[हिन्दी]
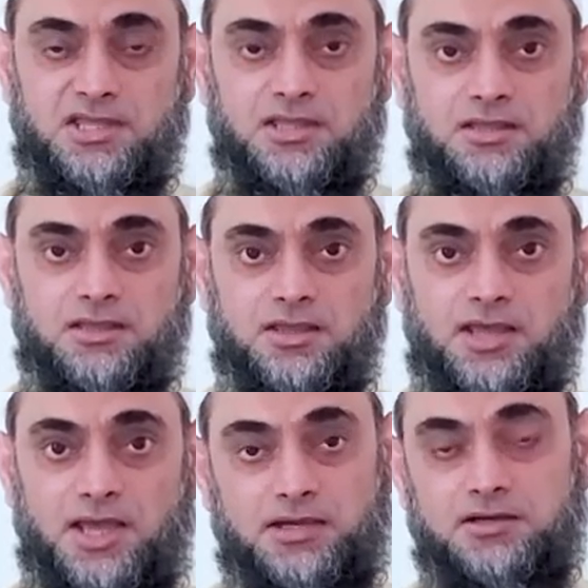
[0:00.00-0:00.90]
ये
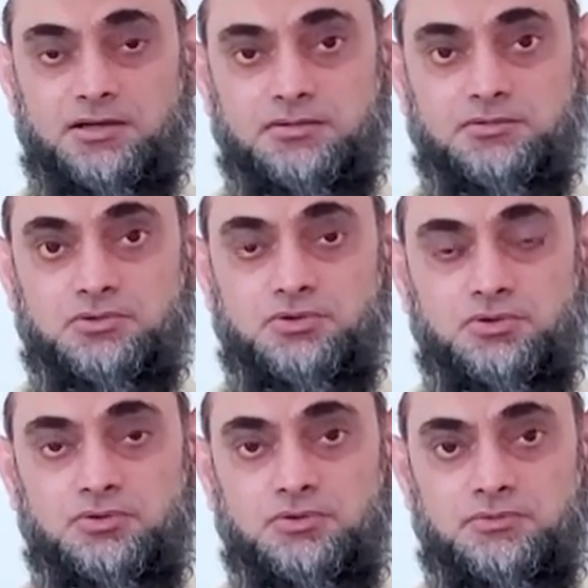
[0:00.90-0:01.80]
एंगर दो
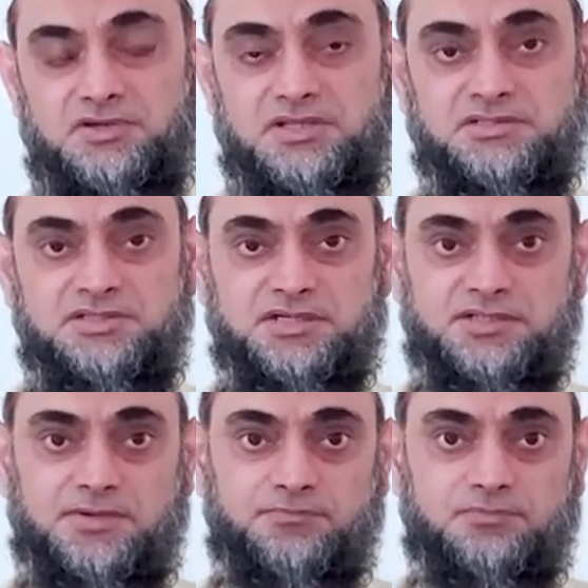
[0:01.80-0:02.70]
वजह से
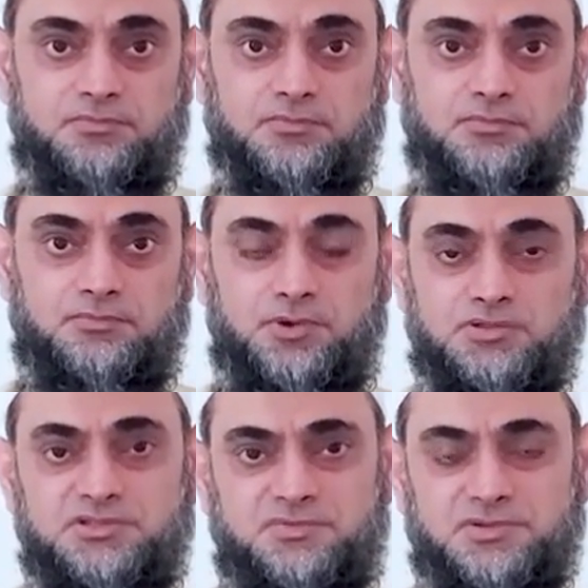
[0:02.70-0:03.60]
आता है
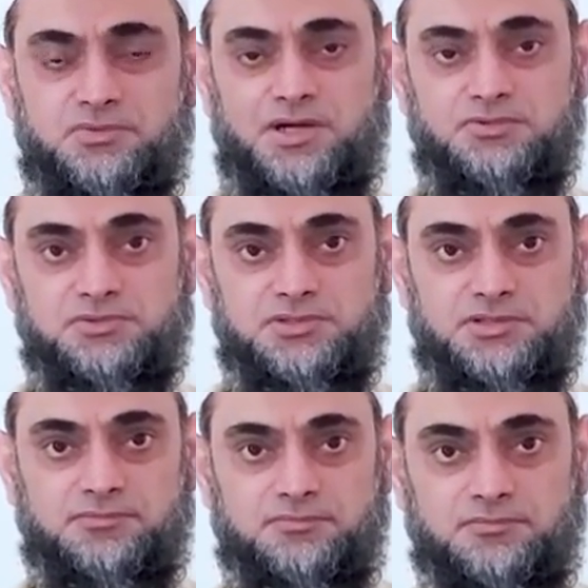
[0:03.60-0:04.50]
बहुत सी वजूहत होती
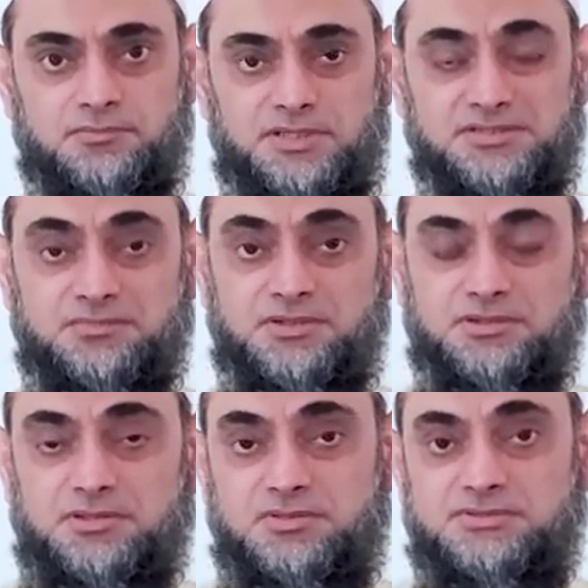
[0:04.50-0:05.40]
हैं जैसे
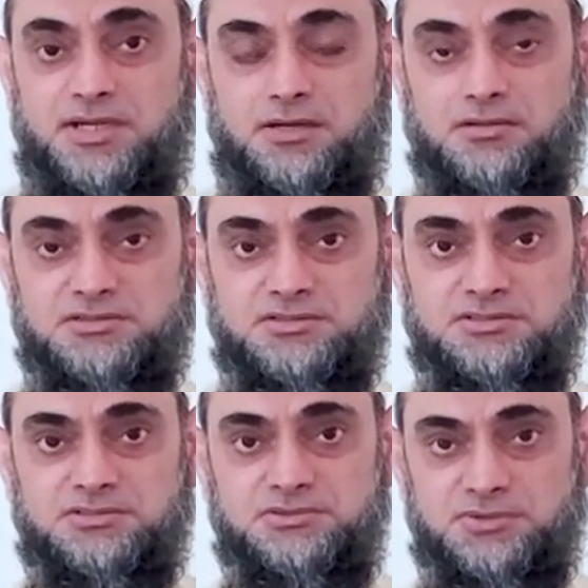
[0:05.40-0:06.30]
बिकॉज अमन साइकोलॉजी
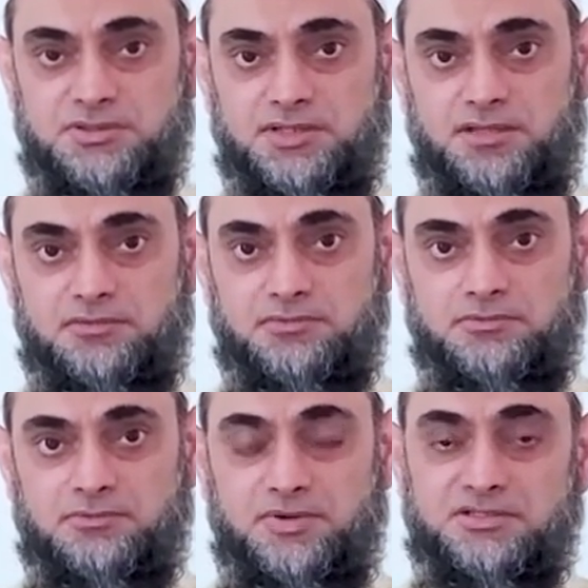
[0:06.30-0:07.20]
स्टूडेंट है
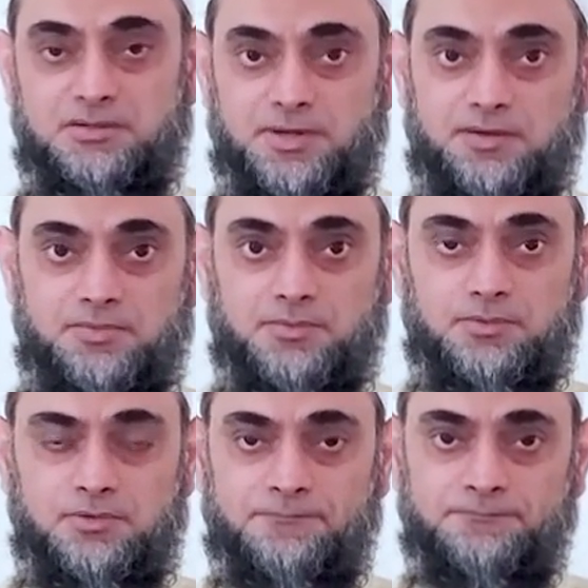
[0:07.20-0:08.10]
तो मैं इसके बारे में आपको